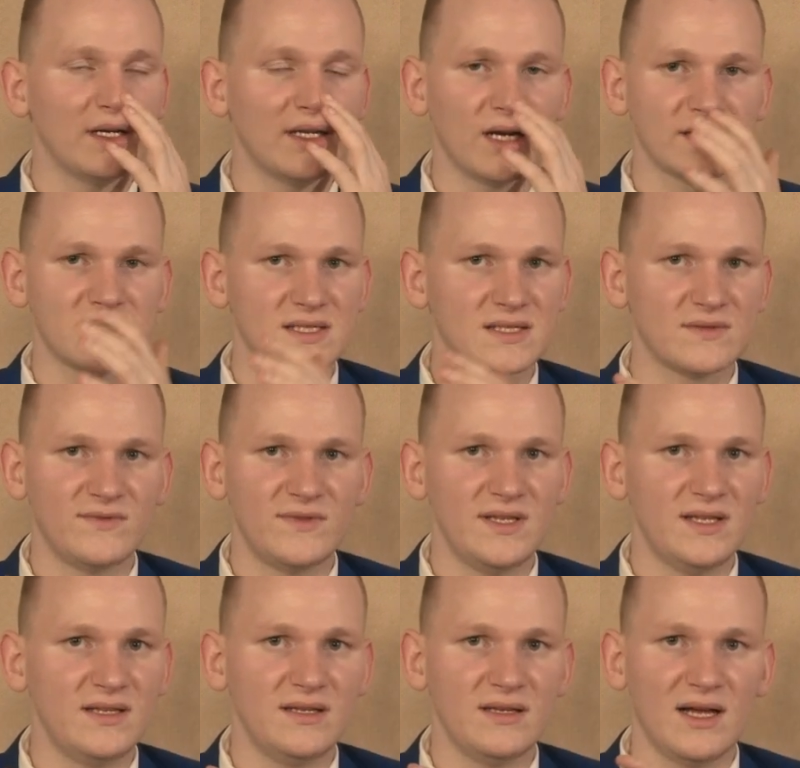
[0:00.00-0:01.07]
Das ist
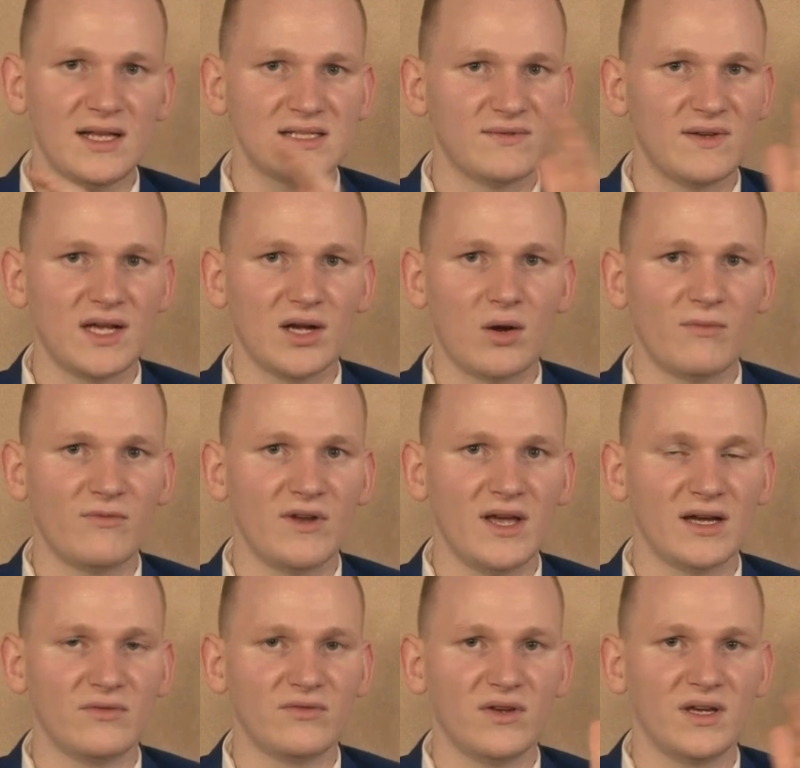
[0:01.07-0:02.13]
wie, als wäre der Kopf
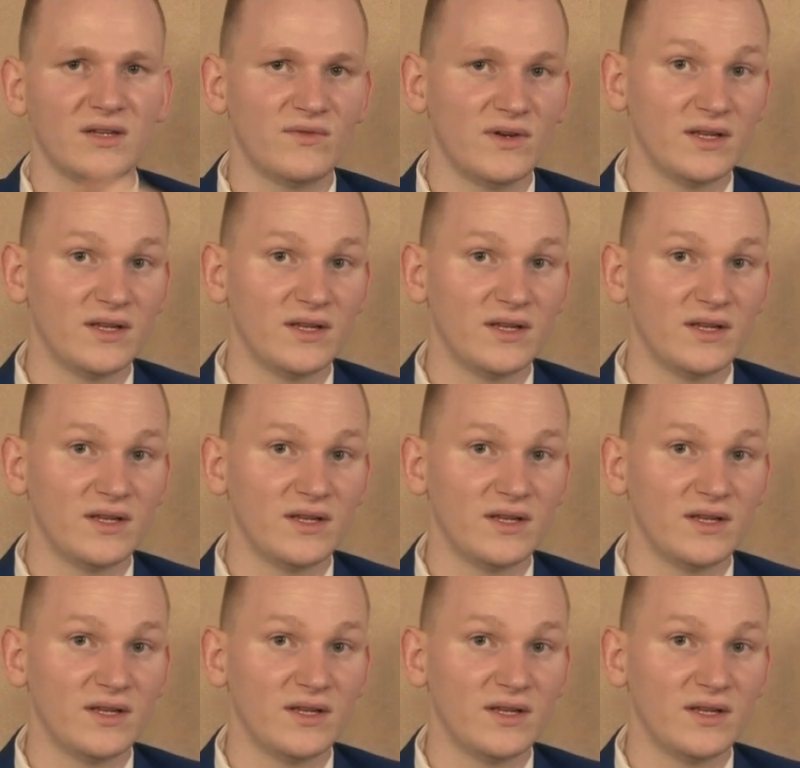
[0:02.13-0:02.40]
leer gefegt.